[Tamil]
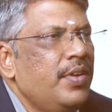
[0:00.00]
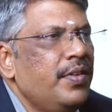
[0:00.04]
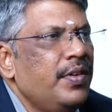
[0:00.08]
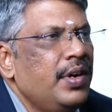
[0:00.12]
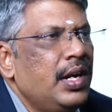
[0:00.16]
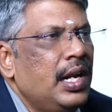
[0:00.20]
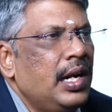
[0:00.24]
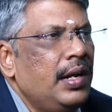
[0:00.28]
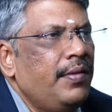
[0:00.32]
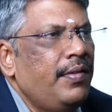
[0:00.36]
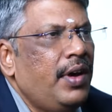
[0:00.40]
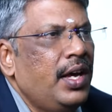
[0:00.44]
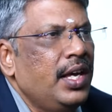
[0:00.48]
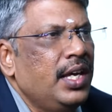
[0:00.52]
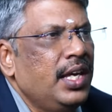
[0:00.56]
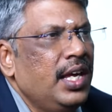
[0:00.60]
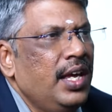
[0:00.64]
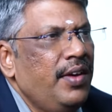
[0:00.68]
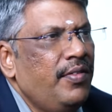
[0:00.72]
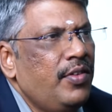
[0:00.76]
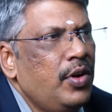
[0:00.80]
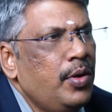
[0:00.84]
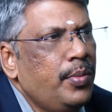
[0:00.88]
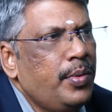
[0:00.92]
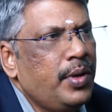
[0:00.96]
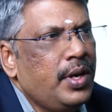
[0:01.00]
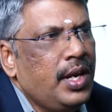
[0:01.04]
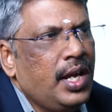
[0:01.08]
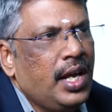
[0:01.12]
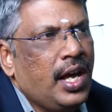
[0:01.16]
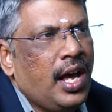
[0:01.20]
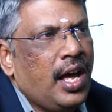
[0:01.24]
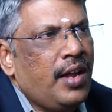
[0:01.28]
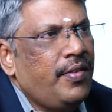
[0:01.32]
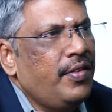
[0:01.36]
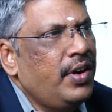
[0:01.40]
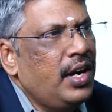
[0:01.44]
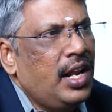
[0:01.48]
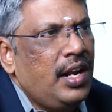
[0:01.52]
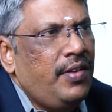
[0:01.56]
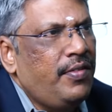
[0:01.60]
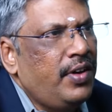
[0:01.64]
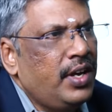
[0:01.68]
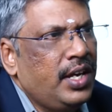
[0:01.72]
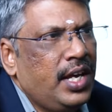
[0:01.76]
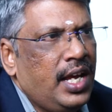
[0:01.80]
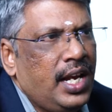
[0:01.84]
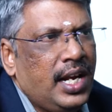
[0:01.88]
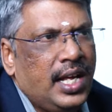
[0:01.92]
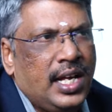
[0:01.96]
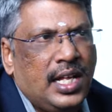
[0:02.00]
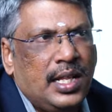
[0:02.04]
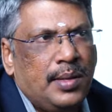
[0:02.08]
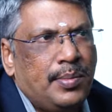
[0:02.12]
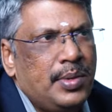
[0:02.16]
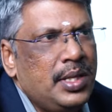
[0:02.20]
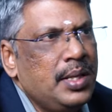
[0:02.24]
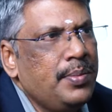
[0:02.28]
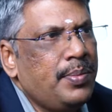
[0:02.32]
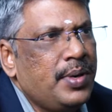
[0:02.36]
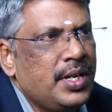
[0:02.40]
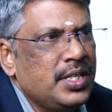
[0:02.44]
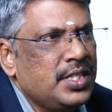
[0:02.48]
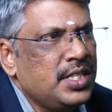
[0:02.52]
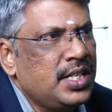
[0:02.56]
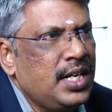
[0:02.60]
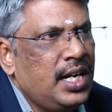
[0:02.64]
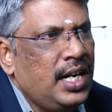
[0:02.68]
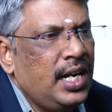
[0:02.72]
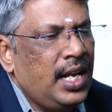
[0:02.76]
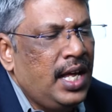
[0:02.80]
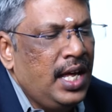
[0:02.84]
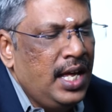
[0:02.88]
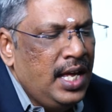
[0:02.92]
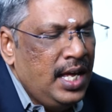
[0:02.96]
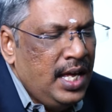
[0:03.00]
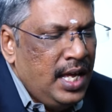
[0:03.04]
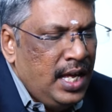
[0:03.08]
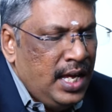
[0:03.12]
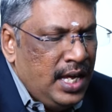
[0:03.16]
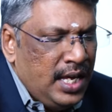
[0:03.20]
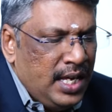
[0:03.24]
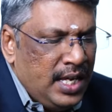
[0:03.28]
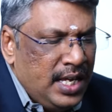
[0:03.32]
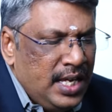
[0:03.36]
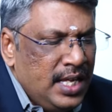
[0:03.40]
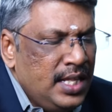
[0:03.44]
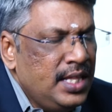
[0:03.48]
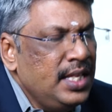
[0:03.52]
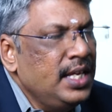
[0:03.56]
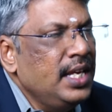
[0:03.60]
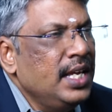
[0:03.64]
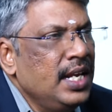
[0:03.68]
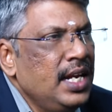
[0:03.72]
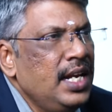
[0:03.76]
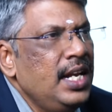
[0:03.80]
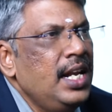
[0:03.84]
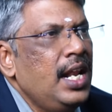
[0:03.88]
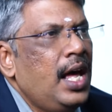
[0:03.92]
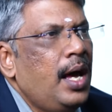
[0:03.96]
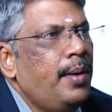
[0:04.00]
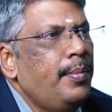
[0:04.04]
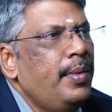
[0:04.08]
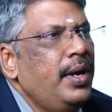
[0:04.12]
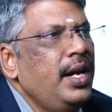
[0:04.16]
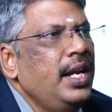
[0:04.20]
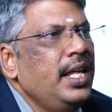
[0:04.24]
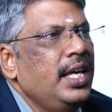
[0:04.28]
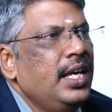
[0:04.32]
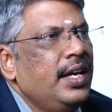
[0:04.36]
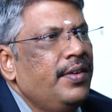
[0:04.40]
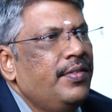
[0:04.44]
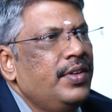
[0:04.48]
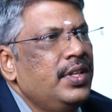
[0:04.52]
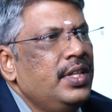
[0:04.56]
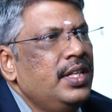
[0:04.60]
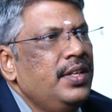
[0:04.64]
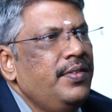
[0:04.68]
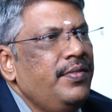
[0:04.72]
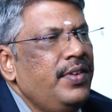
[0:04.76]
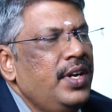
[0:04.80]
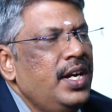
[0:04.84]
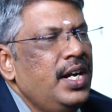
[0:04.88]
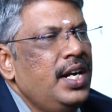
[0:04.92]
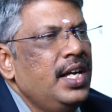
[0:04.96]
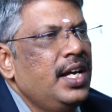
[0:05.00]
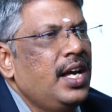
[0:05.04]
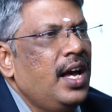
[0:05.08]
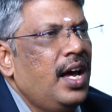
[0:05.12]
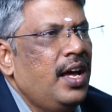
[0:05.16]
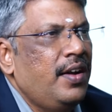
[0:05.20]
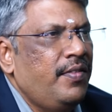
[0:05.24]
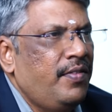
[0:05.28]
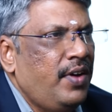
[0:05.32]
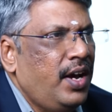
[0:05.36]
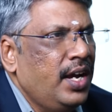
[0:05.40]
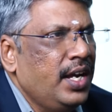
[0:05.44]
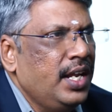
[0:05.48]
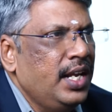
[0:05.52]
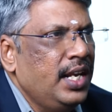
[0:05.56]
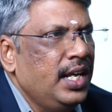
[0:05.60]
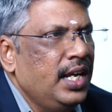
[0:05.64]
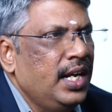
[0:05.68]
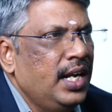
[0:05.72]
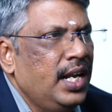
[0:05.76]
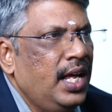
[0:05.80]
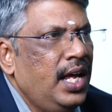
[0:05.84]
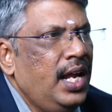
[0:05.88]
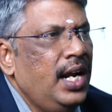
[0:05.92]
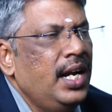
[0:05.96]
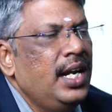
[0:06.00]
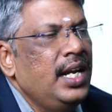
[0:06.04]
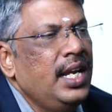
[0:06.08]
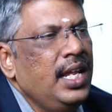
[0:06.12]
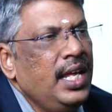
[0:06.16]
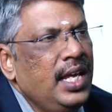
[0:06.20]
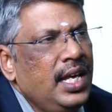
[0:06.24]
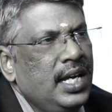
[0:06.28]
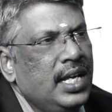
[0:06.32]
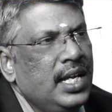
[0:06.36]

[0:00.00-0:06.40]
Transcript: பெரிய வீடு வேணாலும் வாங்கிங்க எவ்வளோ பெரிய கார் வேணாலும் வாங்க எனக்கு அதை பற்றி பிரச்சனை இல்லை இது இல்லாமல் நீங்கள் வந்து வீடு கார் வாங்கினீங்கன்னா